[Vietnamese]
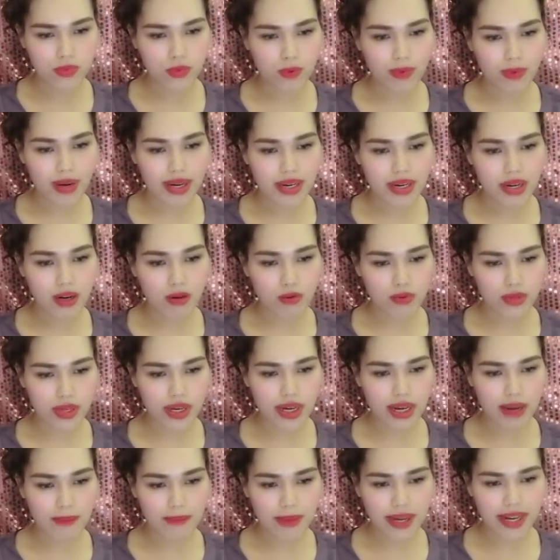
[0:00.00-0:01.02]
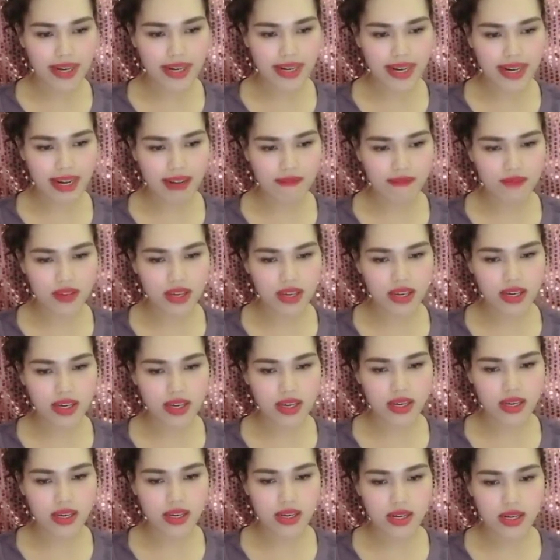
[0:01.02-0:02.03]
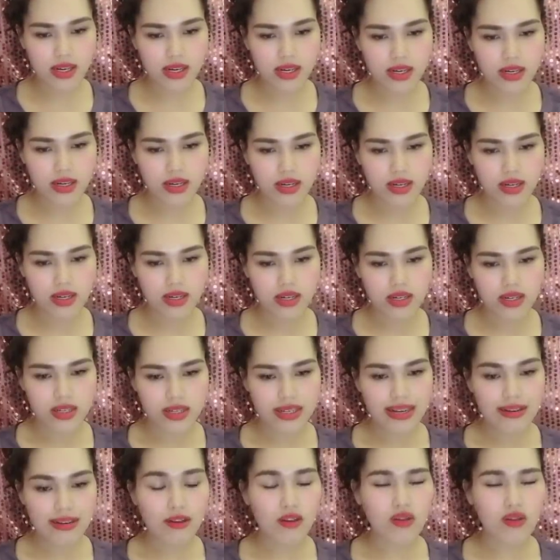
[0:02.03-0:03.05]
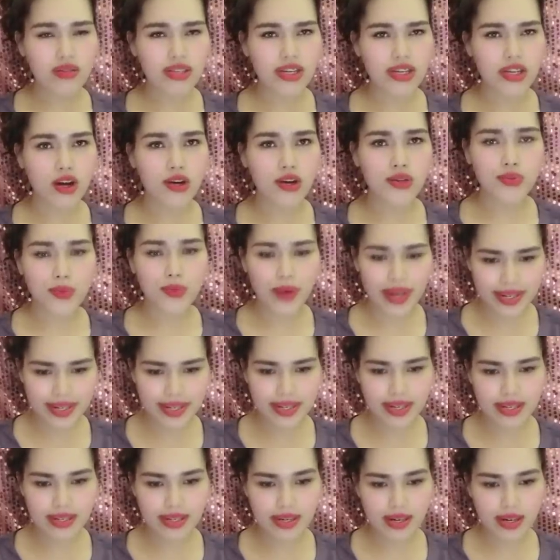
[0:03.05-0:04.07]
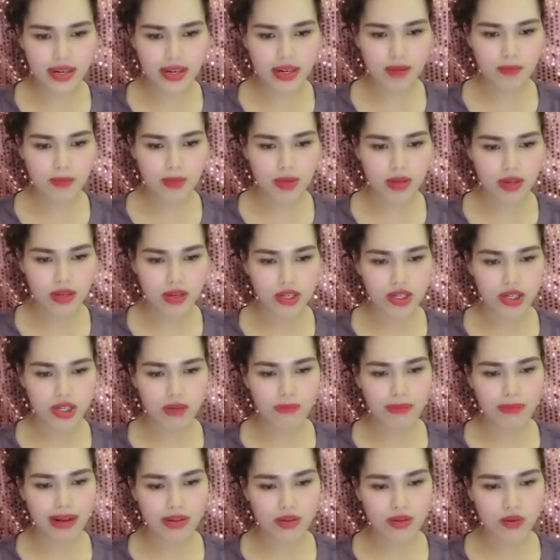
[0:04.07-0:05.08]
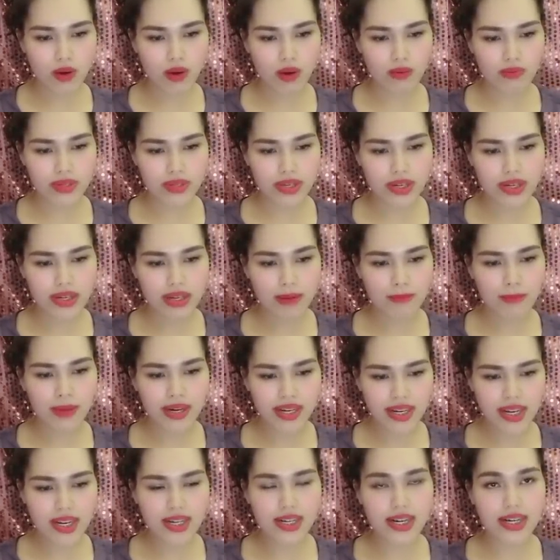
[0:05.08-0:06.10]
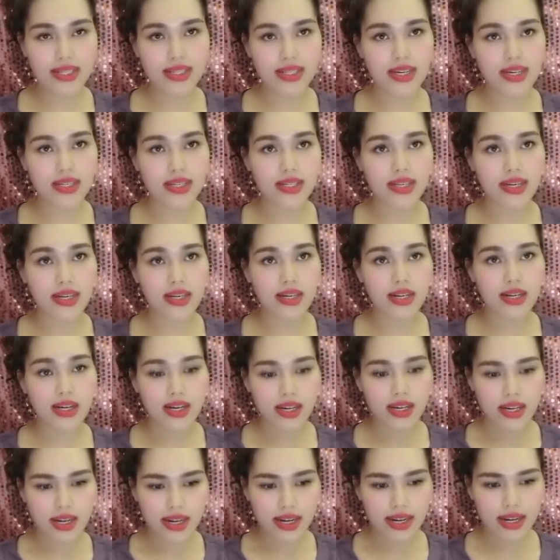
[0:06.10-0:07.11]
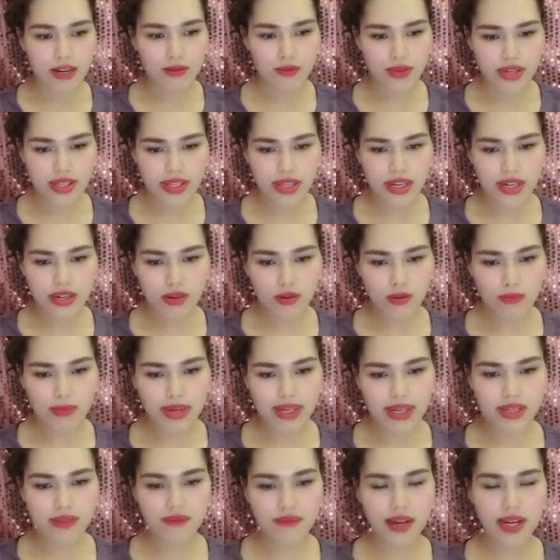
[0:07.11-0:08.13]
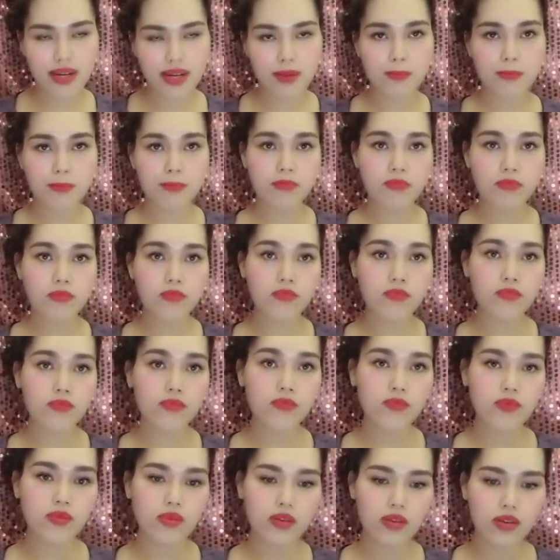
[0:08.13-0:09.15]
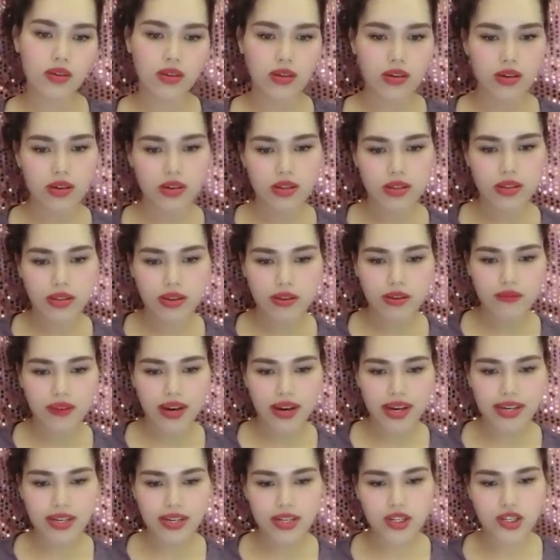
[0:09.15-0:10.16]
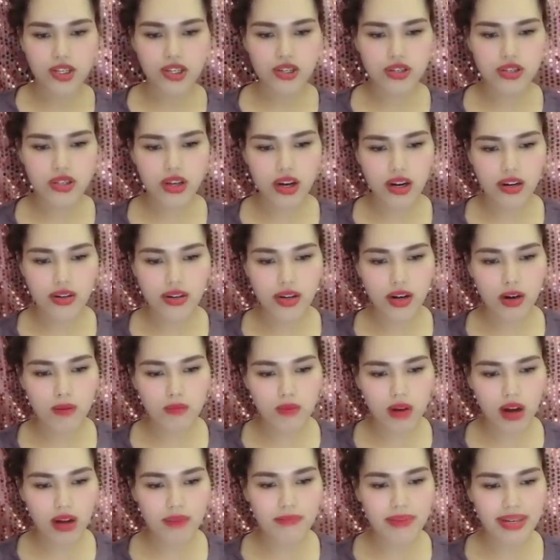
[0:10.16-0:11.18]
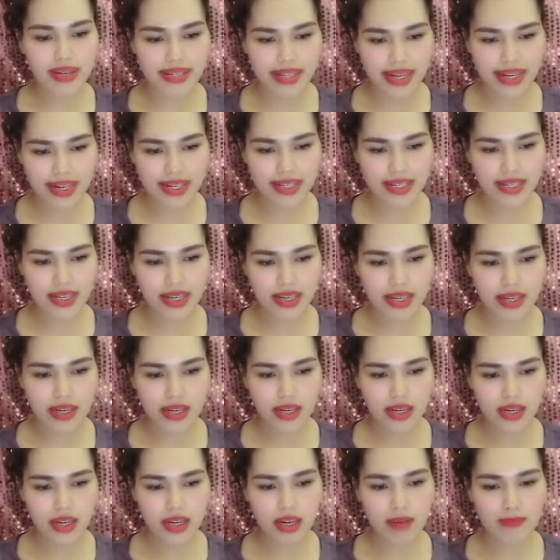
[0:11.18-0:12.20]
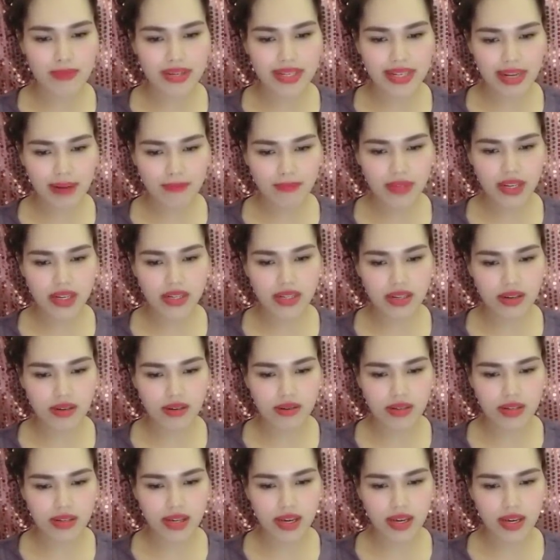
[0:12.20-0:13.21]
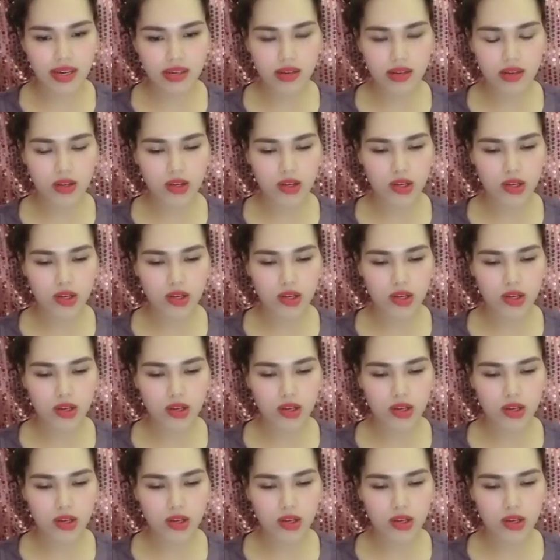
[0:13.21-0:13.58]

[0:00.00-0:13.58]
Tôi bắt đầu thấy cảm ghét Nga vì nghĩ Sao nó có thể nói tuẹt ra giữa lớp Trước bao nhiêu học sinh làm mất hết cả thể diện Cả uy tín của mình như vậy Như vậy chứng tỏ nó không coi mình ra cái gì Nên mới dám ghen tưởng như thế